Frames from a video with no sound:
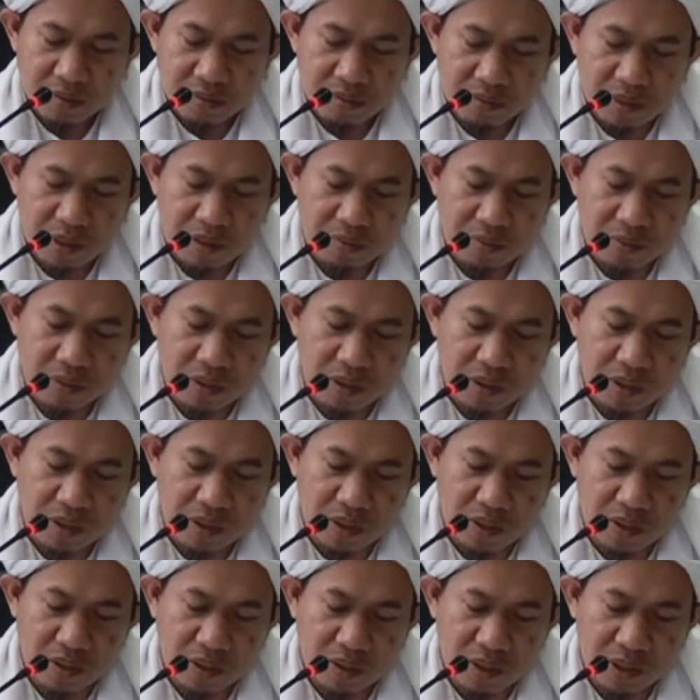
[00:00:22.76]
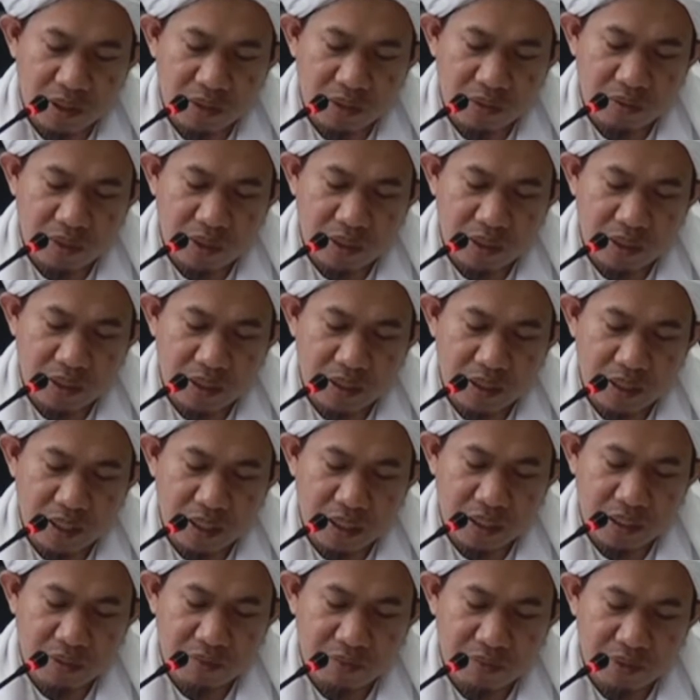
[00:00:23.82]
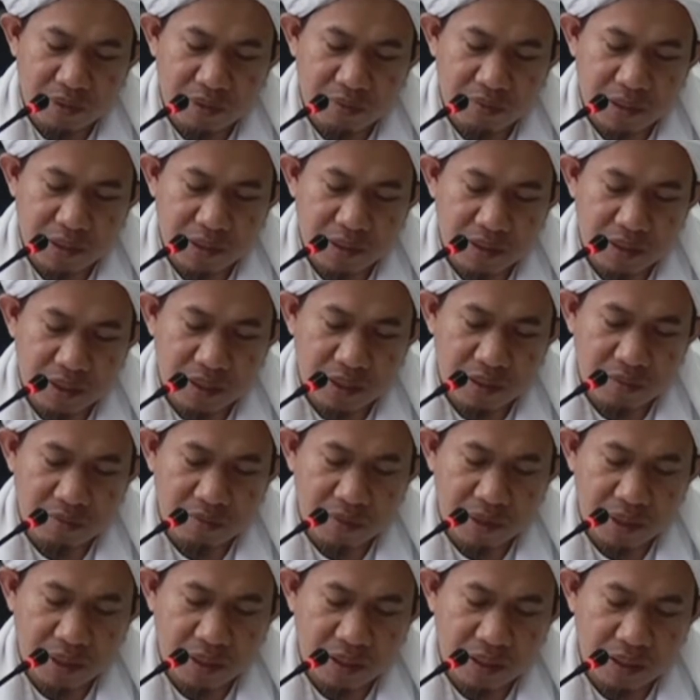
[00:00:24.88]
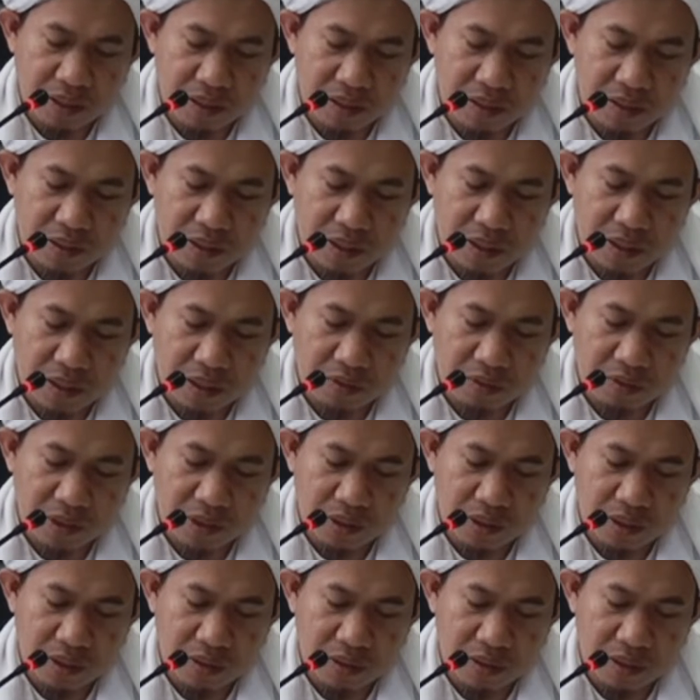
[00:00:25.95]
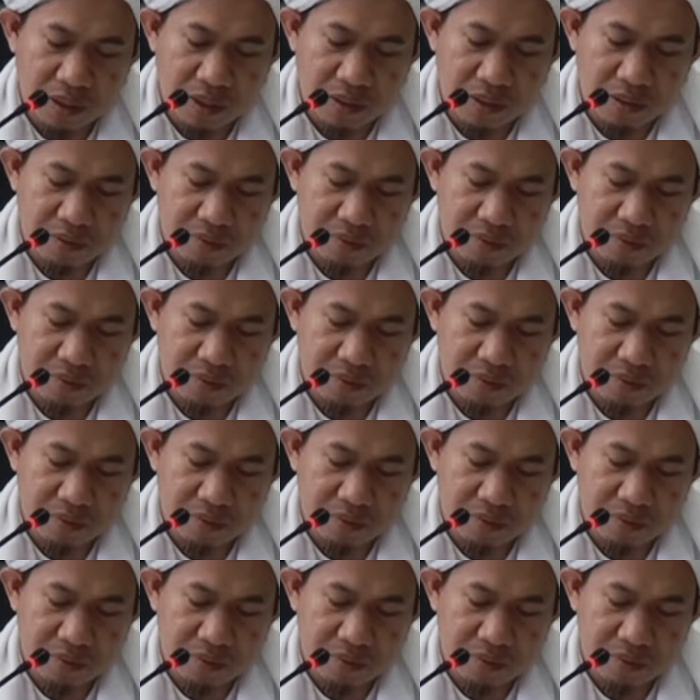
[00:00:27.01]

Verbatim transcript: Babul qada'i wal li'ani fil masjid bainar rijal wal nisa.